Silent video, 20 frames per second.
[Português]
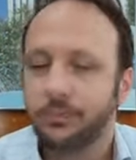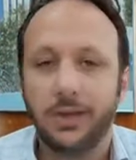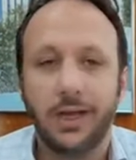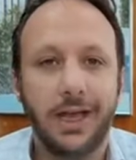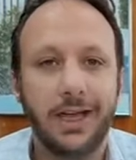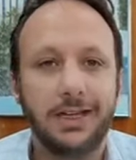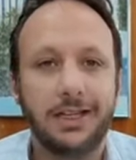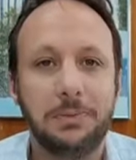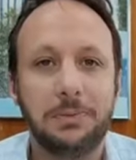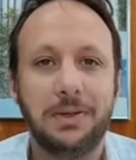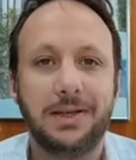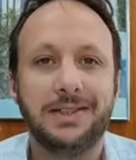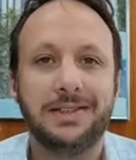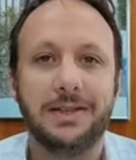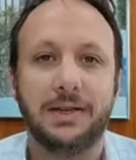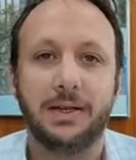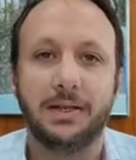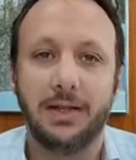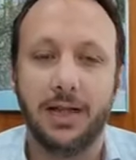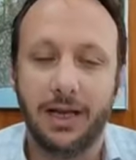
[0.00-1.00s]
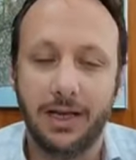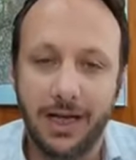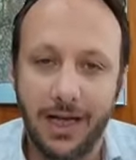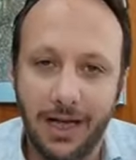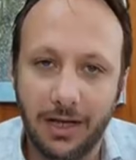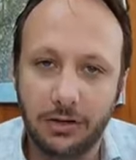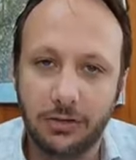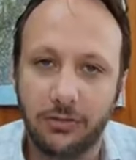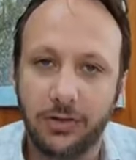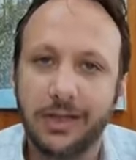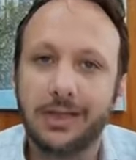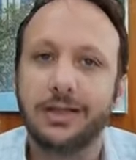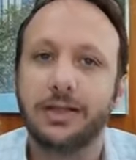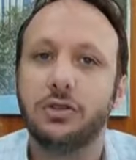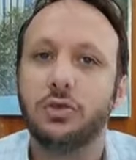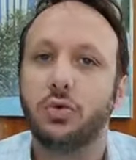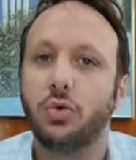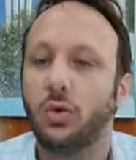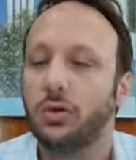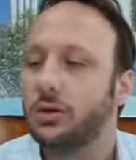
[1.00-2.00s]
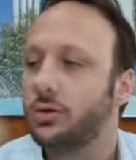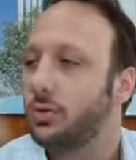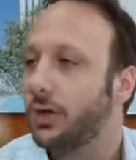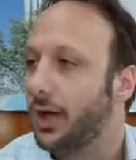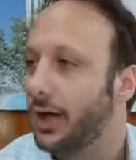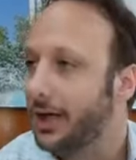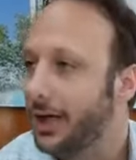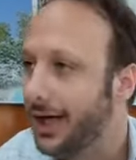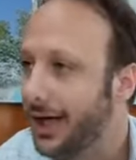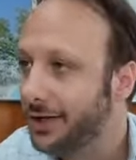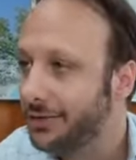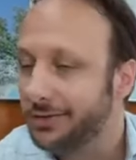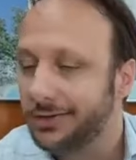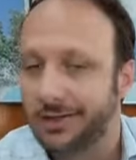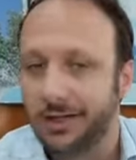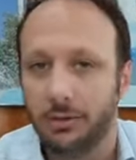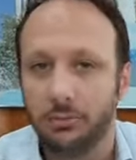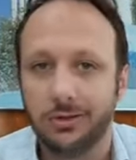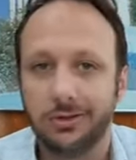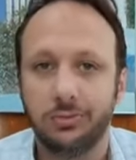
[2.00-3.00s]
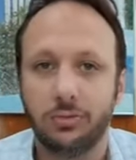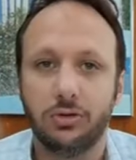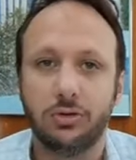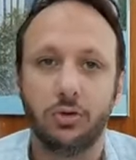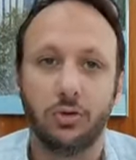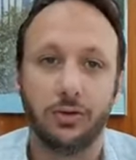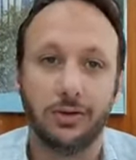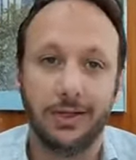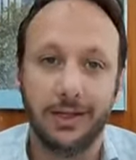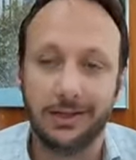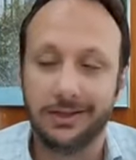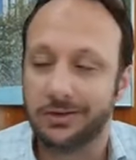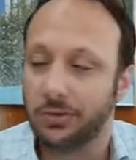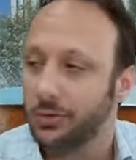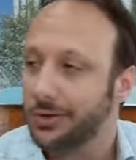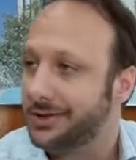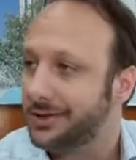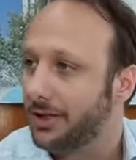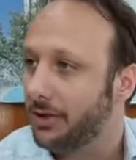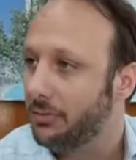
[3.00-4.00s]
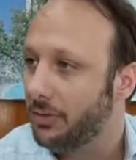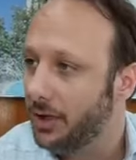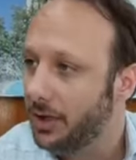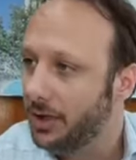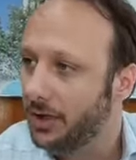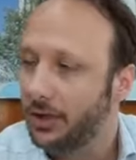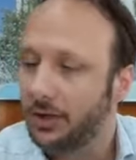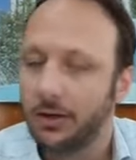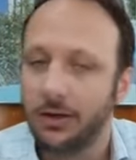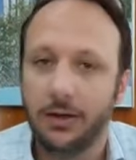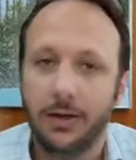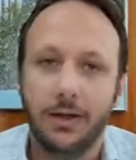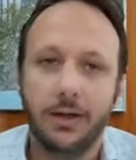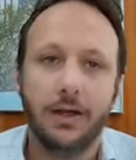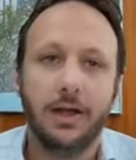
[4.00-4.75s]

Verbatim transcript: A equipe de secretariado vem dando conta do recado, estamos muito contentes com isso também.